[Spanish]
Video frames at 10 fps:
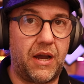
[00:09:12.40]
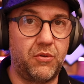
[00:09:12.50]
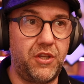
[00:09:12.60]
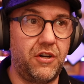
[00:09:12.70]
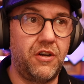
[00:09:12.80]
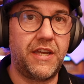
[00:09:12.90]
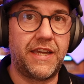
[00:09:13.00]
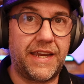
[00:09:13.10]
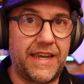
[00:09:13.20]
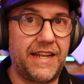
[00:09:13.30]
audio
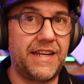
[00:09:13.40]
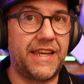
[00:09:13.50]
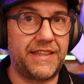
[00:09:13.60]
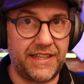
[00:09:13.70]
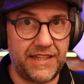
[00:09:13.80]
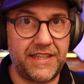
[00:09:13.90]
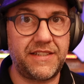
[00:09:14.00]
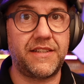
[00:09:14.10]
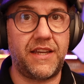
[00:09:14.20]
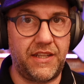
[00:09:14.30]
que el que
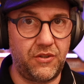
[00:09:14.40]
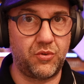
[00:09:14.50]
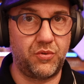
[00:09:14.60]
tenés en tu